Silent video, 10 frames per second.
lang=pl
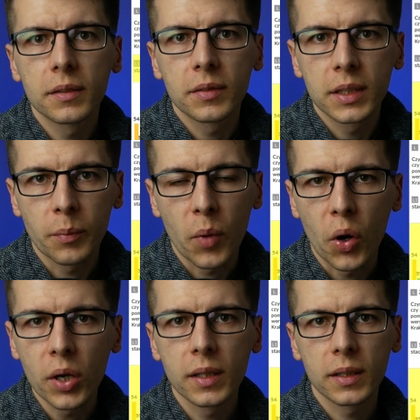
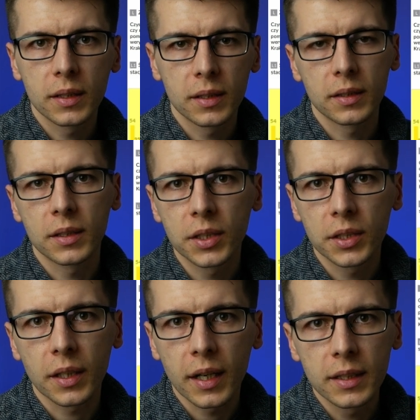smog, y,
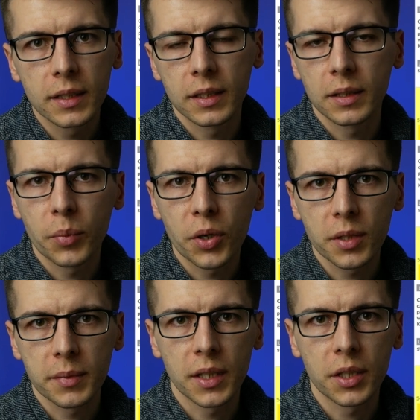średni
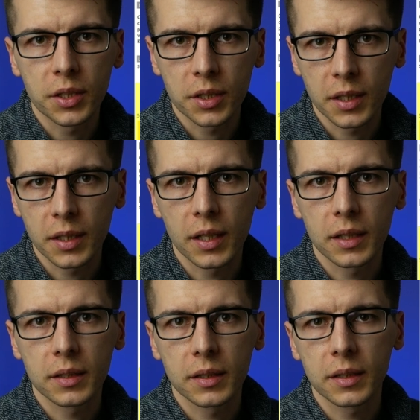poziom zanieczyszczenia
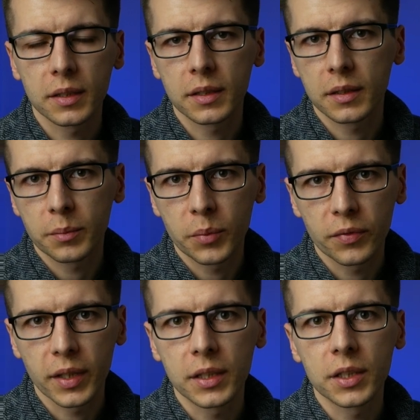y,
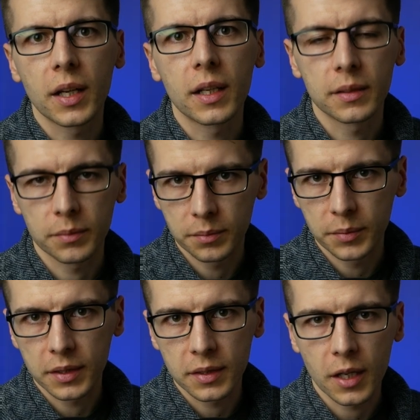powietrza
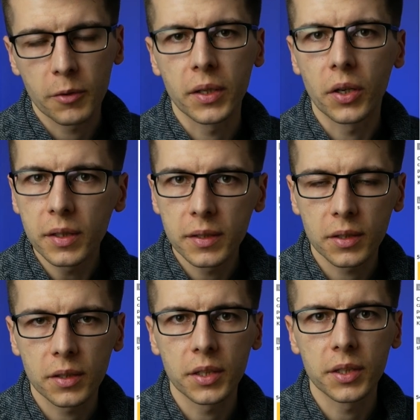przez cały rok z
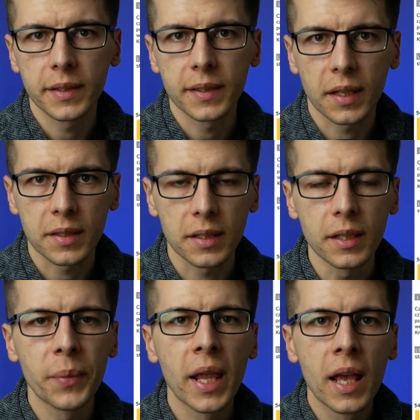okolicznych
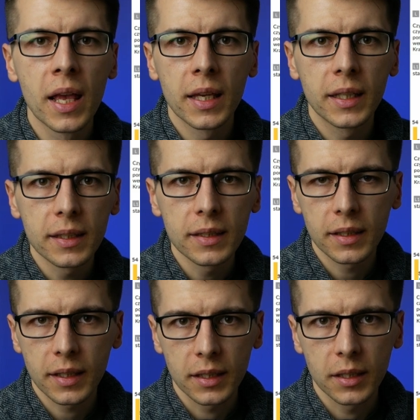stacji jest
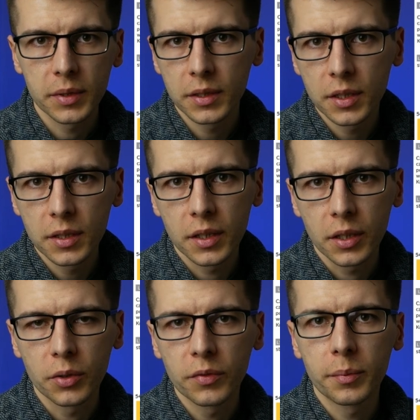jednym z
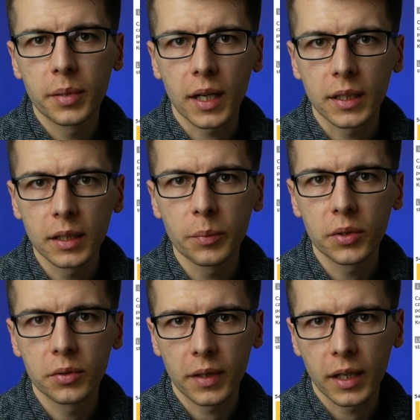czynników branych
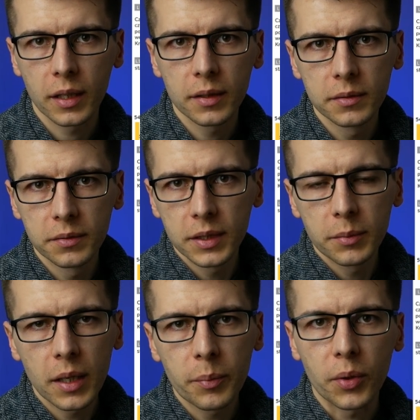pod uwagę w
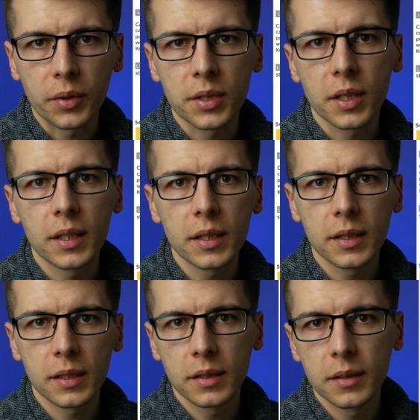tym raporcie
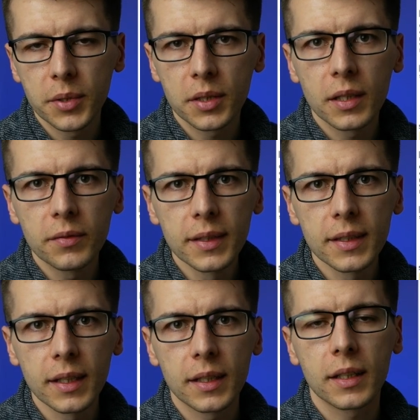i przy tej
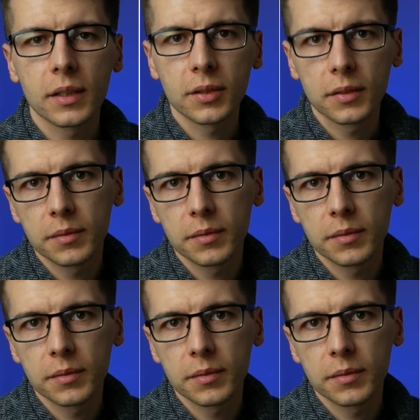wycenie. No,